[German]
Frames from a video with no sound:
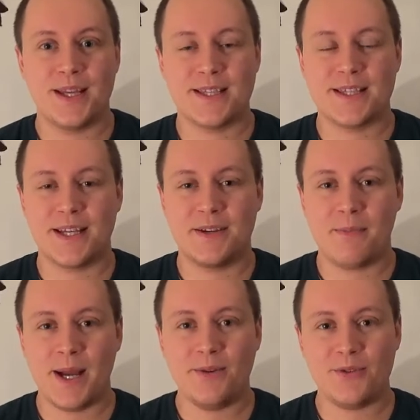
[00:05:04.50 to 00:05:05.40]
seine
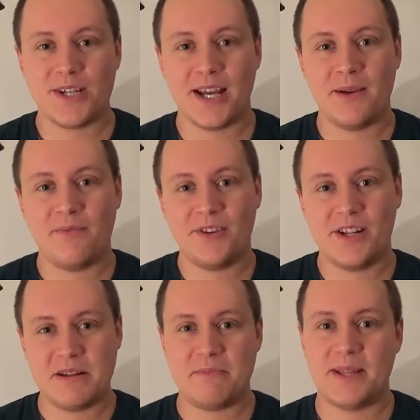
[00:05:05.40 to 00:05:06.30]
Meinung schreiben
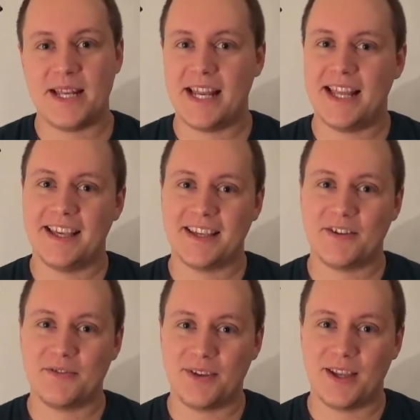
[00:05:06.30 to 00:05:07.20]
will, bin ich
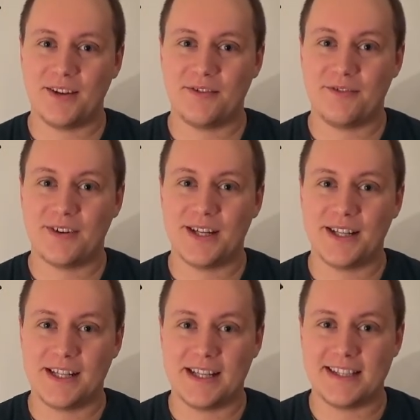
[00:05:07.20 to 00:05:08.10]
auf jeden Fall
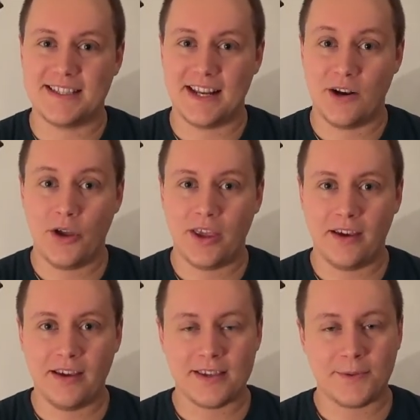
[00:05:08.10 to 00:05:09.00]
sehr
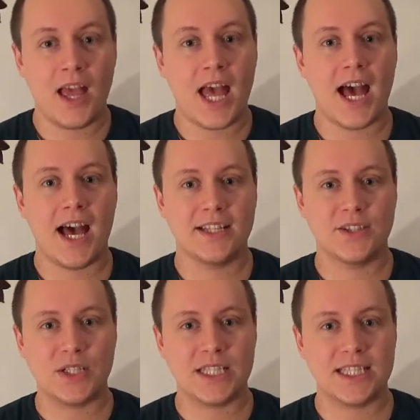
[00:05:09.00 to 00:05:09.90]
neugierig.
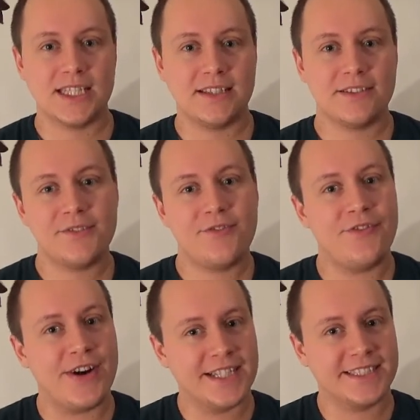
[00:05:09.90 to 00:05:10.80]
Ansonsten
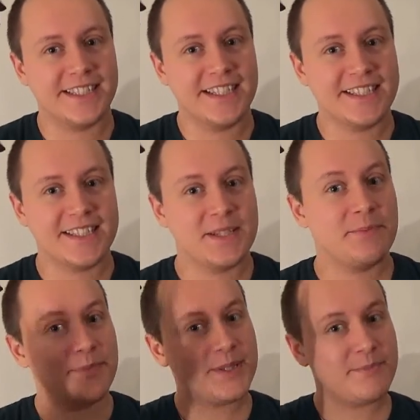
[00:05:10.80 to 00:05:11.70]
war's das. Bis